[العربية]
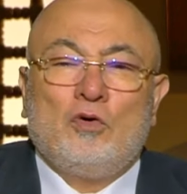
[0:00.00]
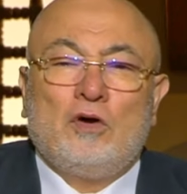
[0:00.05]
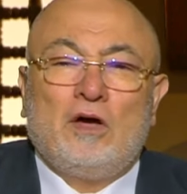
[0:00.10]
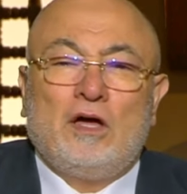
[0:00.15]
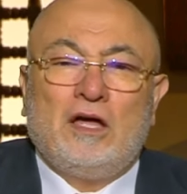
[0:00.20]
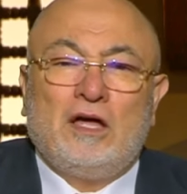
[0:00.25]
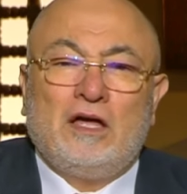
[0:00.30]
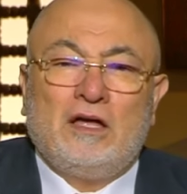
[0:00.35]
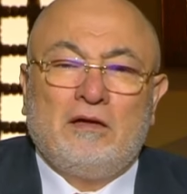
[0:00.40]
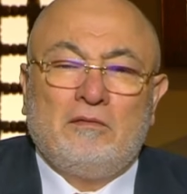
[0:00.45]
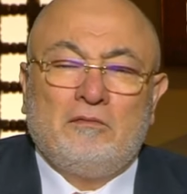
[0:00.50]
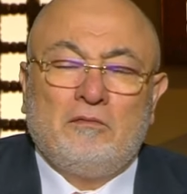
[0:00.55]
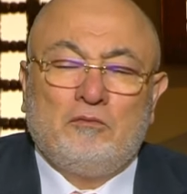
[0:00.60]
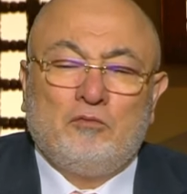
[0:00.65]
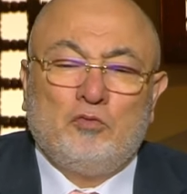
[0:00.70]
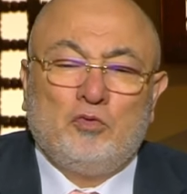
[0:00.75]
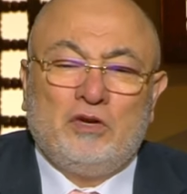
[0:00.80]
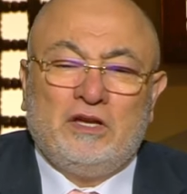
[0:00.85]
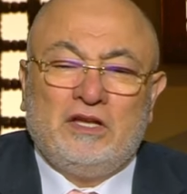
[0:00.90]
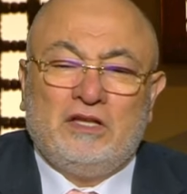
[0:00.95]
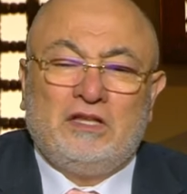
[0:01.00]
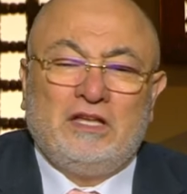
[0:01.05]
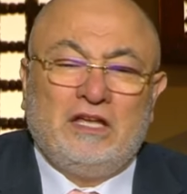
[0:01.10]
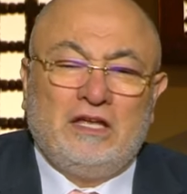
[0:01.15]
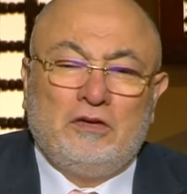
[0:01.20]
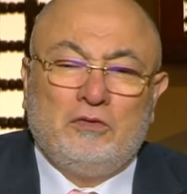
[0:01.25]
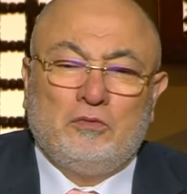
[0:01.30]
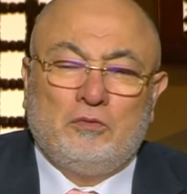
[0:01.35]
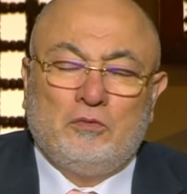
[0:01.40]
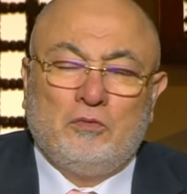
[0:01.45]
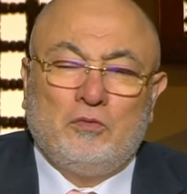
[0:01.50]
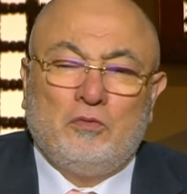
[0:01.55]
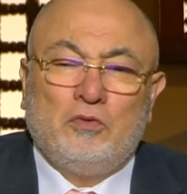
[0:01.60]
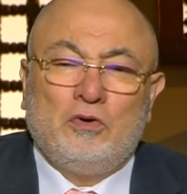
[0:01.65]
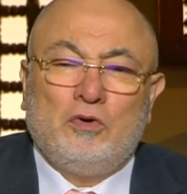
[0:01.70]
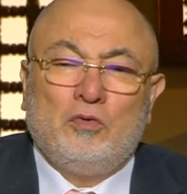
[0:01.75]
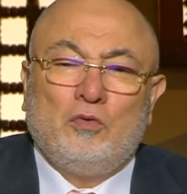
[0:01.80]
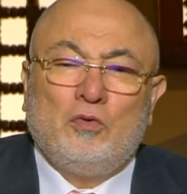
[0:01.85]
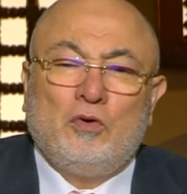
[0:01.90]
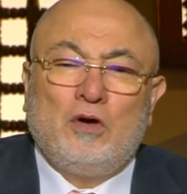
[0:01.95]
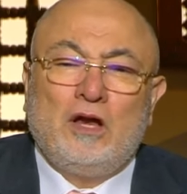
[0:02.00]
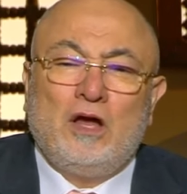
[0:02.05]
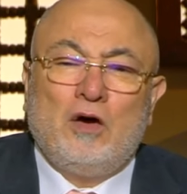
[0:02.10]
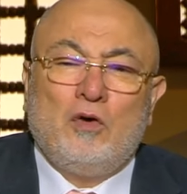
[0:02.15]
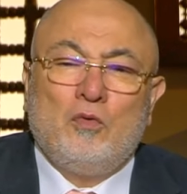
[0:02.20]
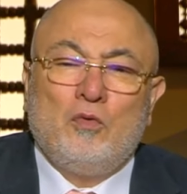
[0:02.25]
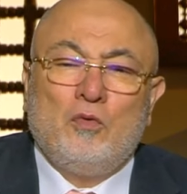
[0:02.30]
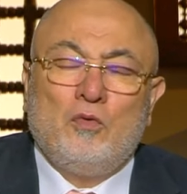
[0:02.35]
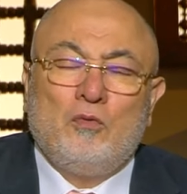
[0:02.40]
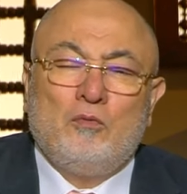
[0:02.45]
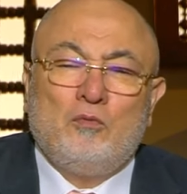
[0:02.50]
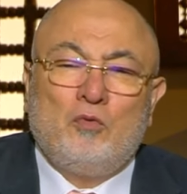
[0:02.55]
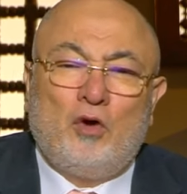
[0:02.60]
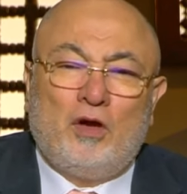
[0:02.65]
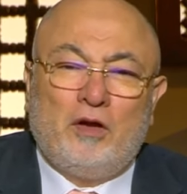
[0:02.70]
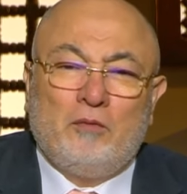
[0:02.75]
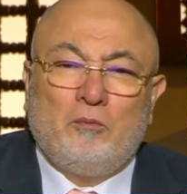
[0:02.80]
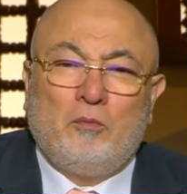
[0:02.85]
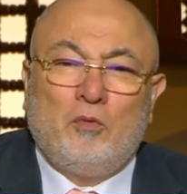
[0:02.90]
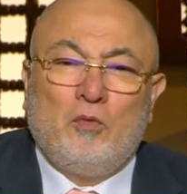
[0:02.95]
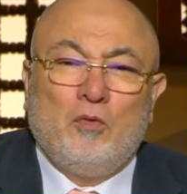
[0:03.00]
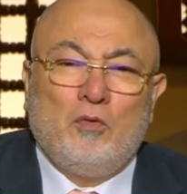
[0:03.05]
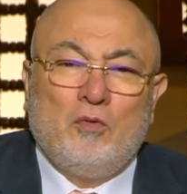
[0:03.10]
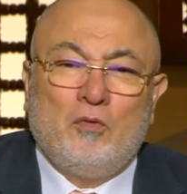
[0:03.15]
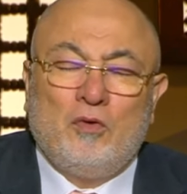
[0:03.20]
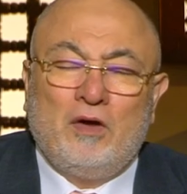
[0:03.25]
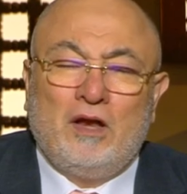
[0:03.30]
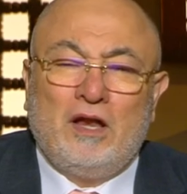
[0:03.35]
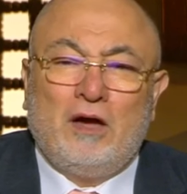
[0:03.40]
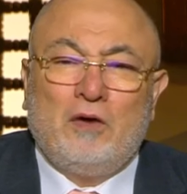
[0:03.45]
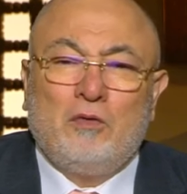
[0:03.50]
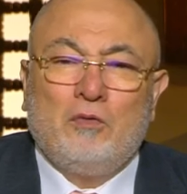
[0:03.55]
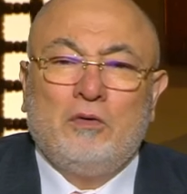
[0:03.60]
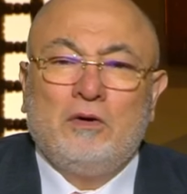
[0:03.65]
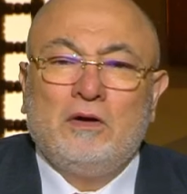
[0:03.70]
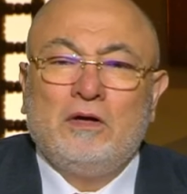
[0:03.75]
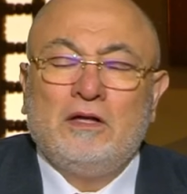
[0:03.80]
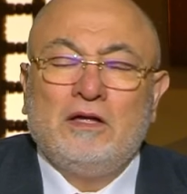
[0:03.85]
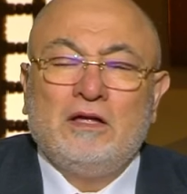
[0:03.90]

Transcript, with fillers: آه، مريدينه وله وله محبوه وله